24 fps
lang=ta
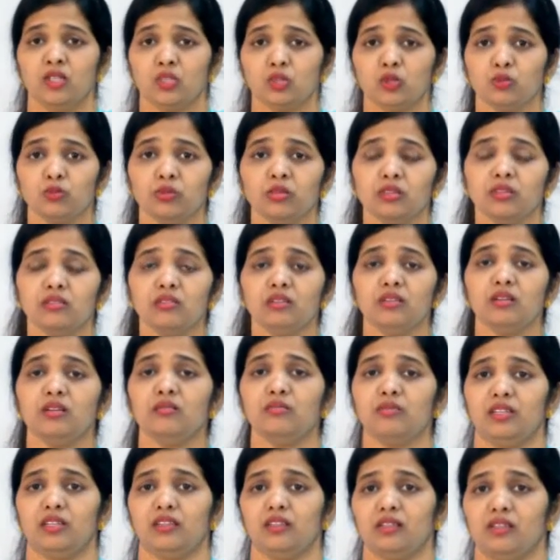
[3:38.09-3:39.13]

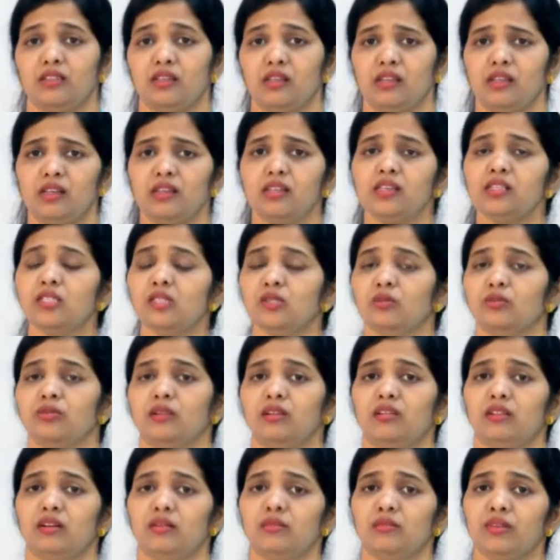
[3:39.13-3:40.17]
சுதந்திரம் இருந்தது என்ன
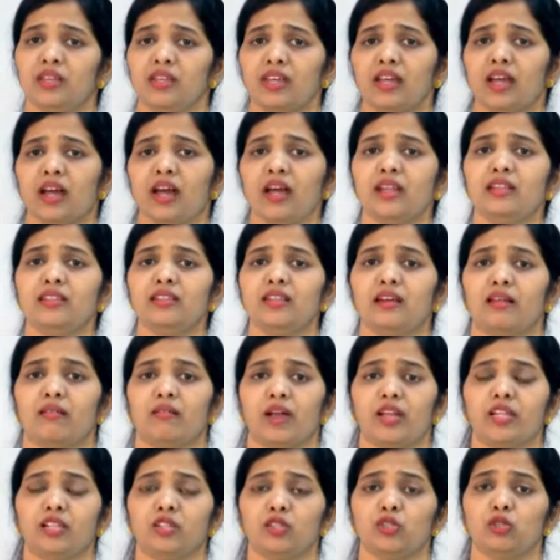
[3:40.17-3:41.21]
சுதந்திரம் ஹேட் த
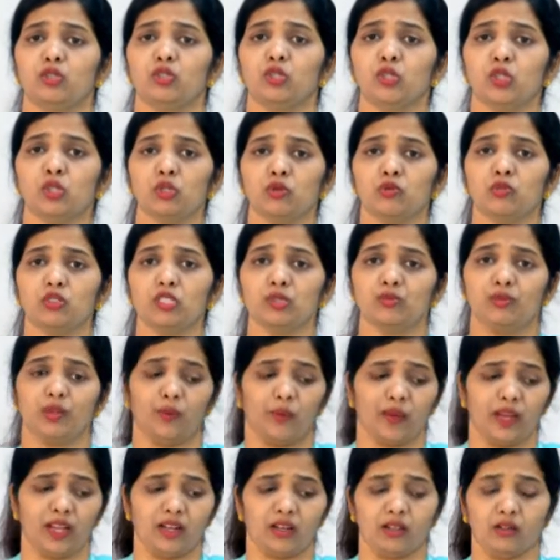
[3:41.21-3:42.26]
ரைட் டு சூஸ்
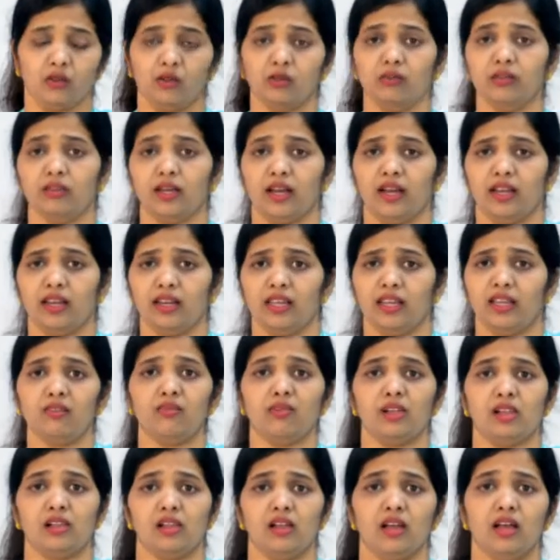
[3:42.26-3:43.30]
பிட்வீன் குட் அண்ட்
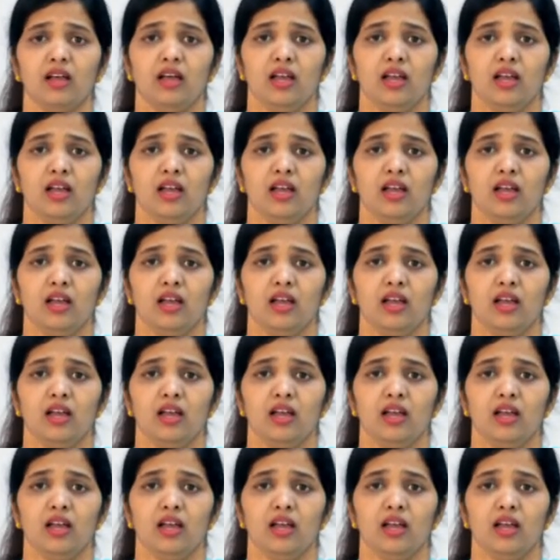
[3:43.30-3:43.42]
ஈவல்